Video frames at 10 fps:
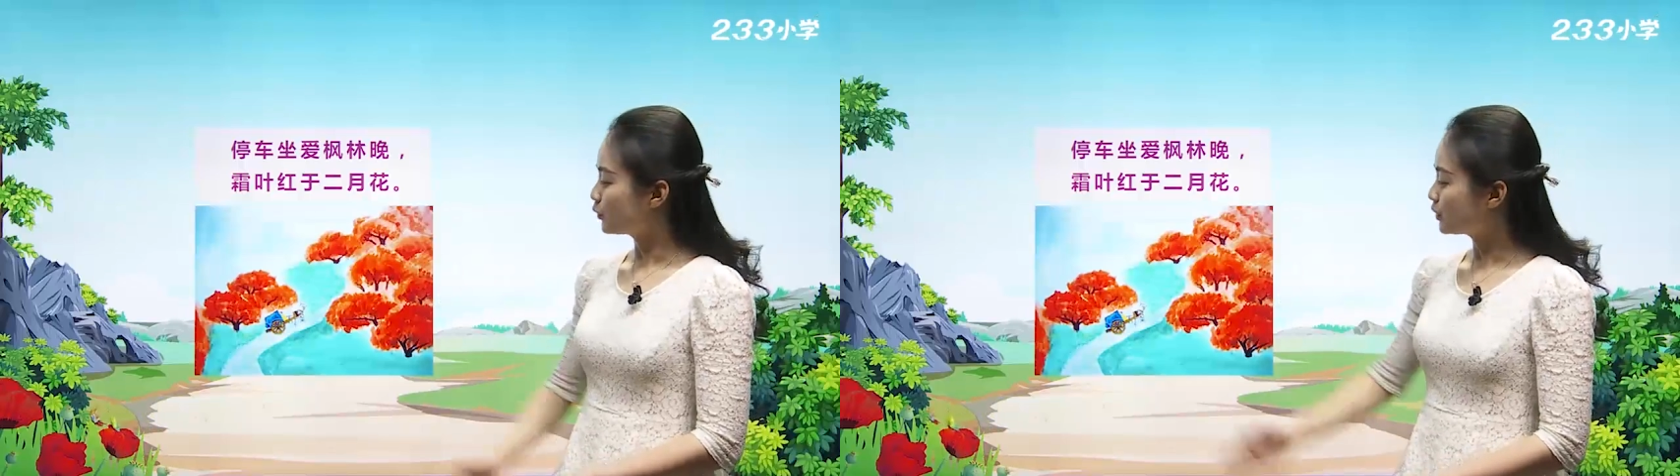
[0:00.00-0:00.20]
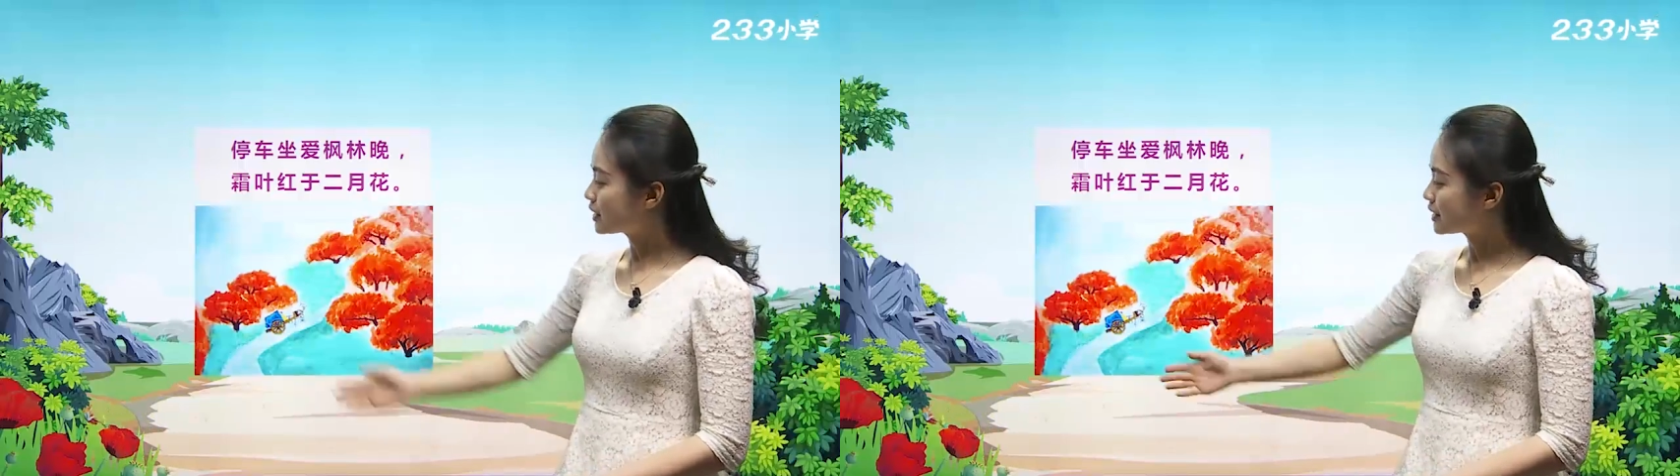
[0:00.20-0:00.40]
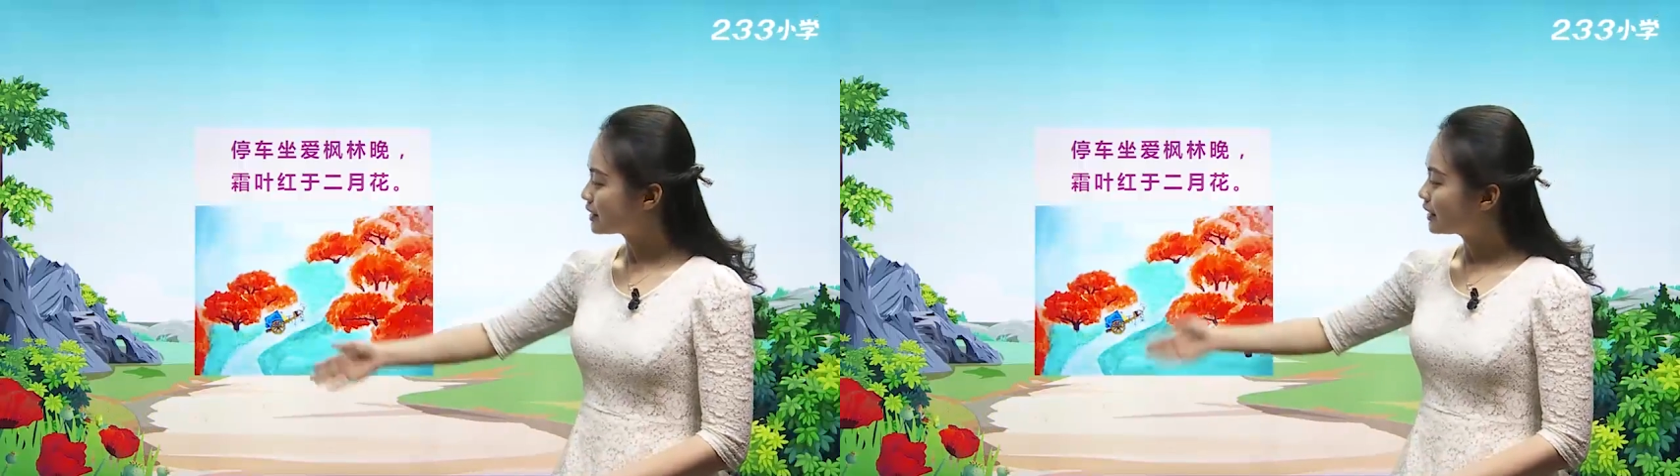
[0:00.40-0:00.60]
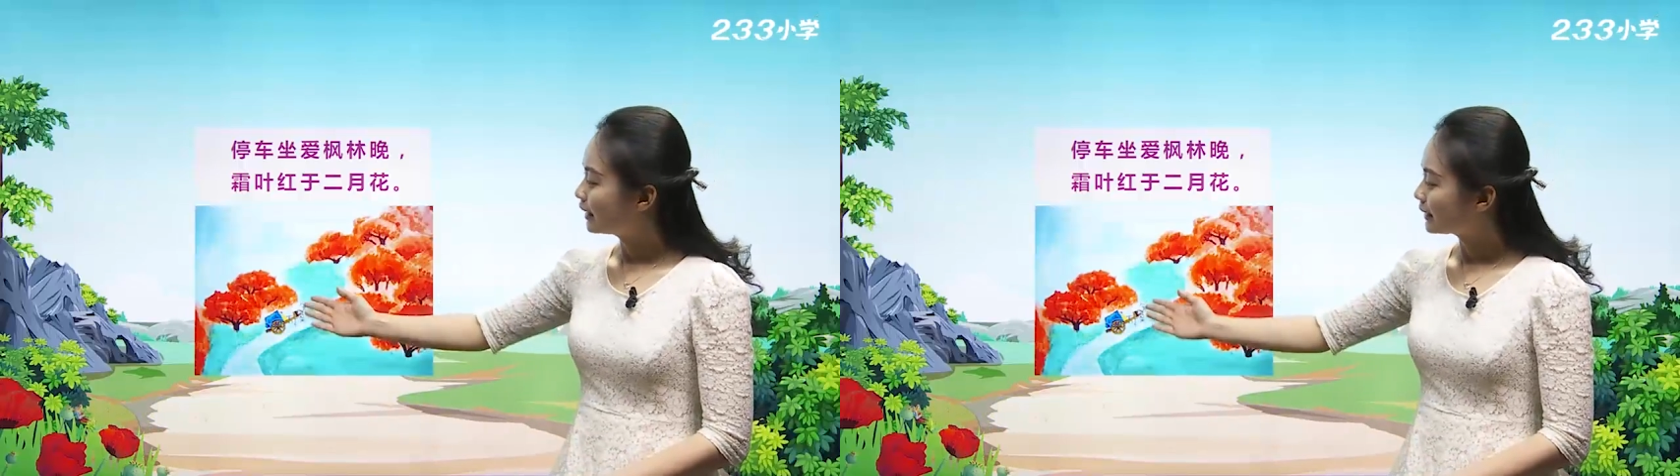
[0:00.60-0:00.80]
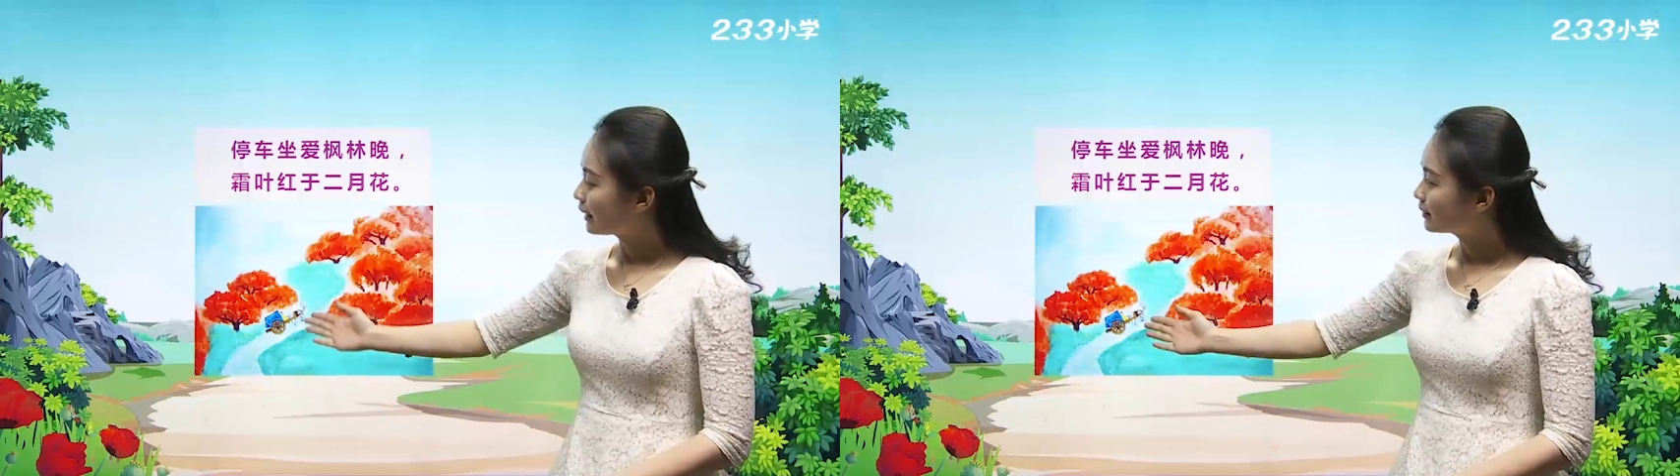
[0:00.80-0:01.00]
于是
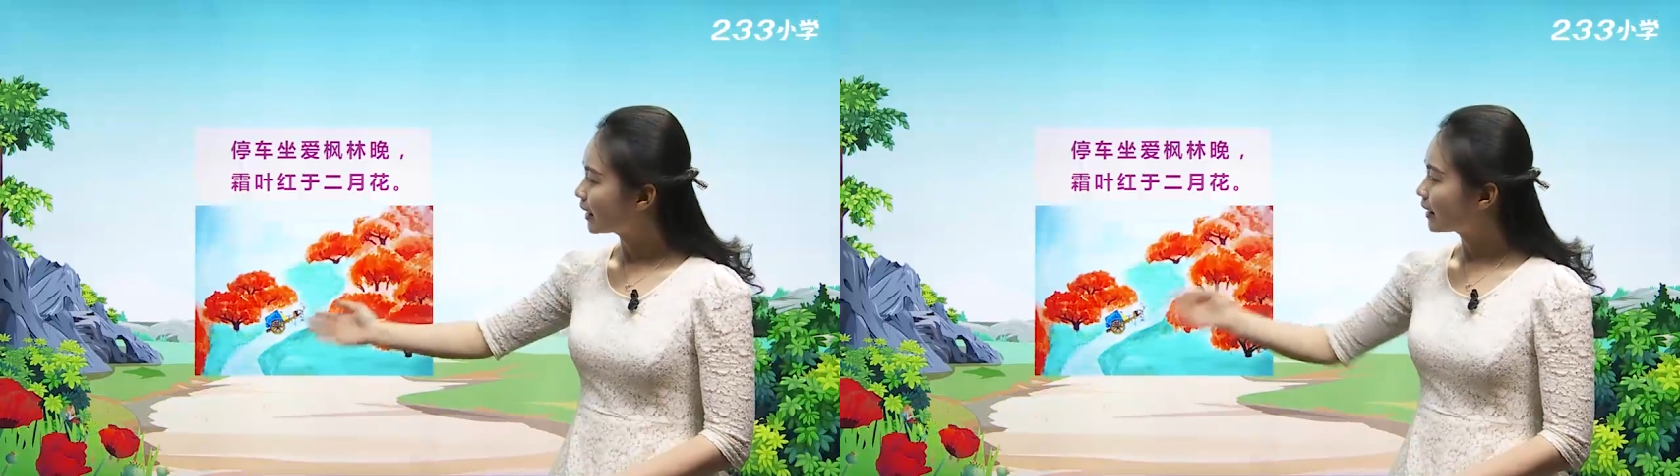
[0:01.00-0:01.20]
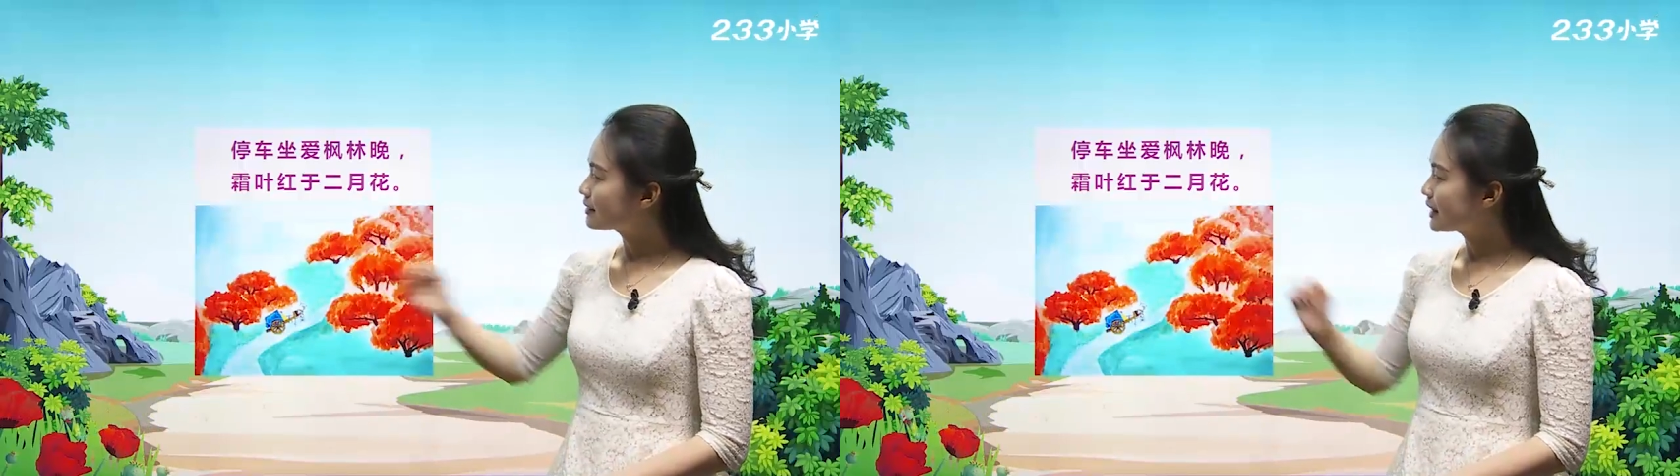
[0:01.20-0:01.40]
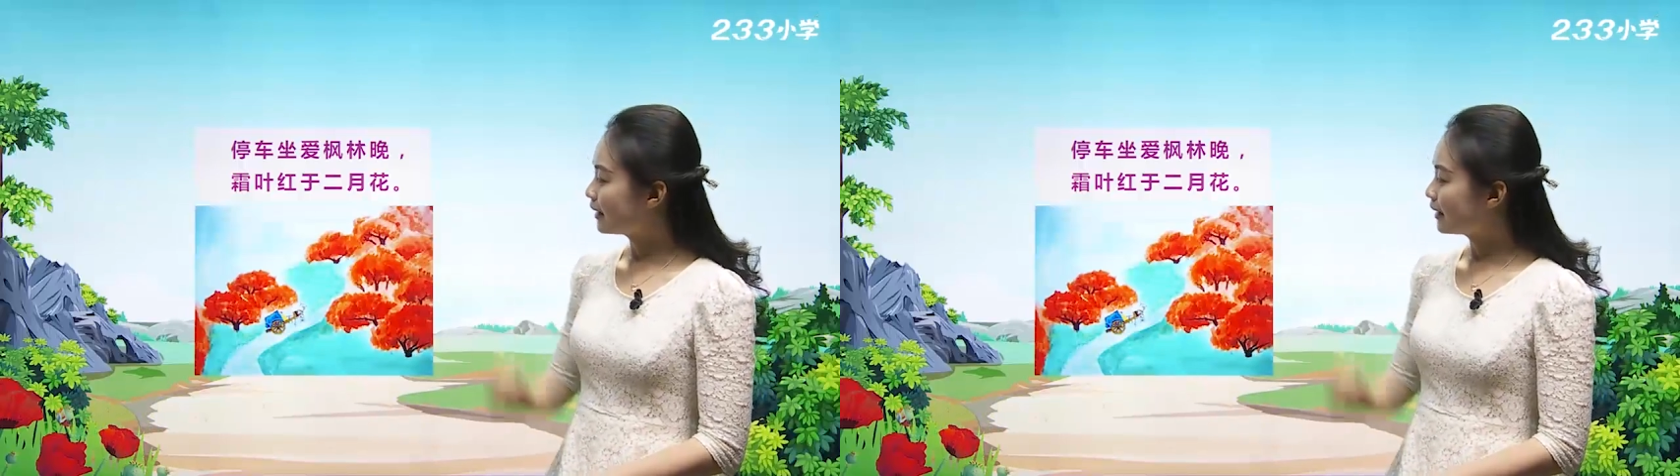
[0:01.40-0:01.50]
他停